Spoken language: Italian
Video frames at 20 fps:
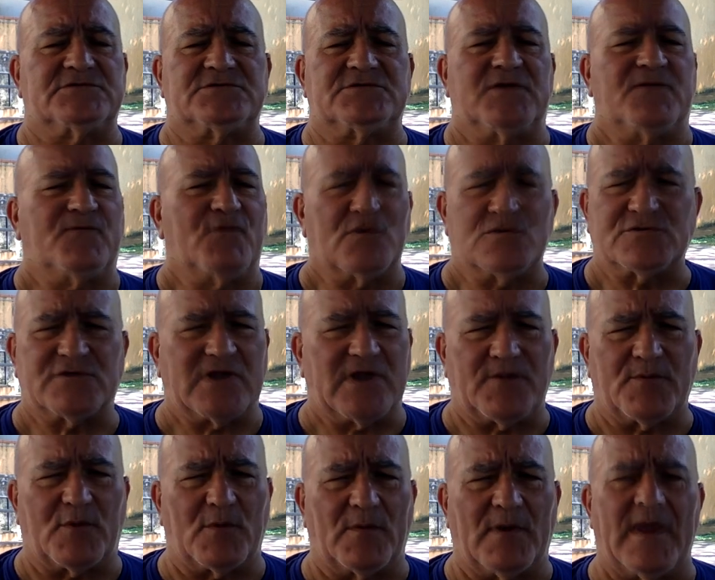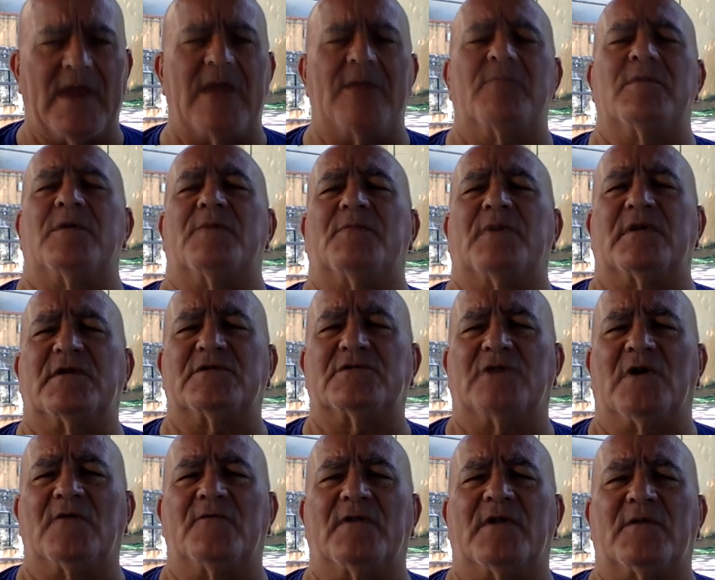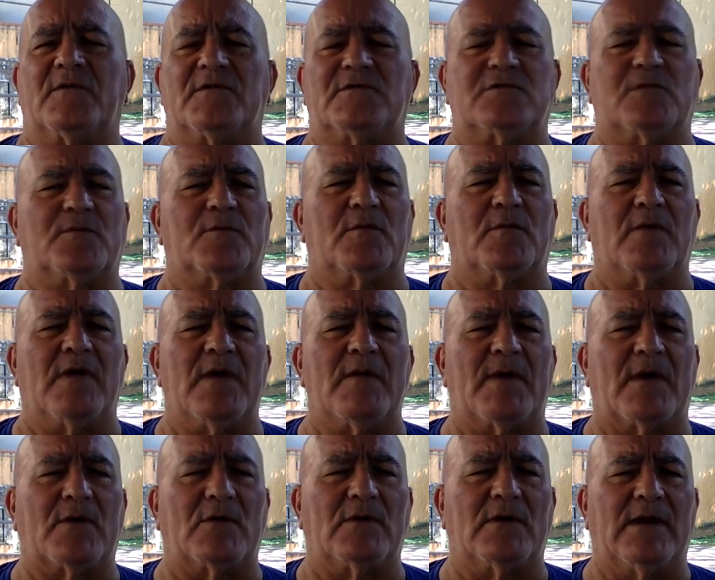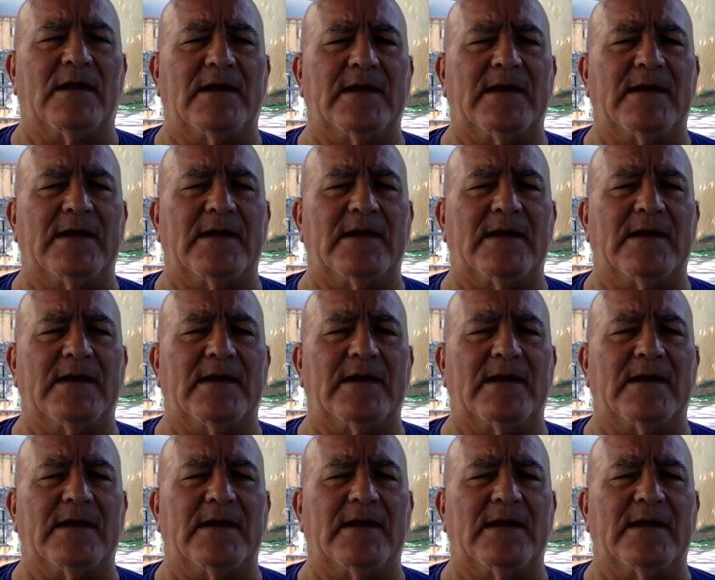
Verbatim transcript: ci fossero dei problemi per risolvere questo problema con la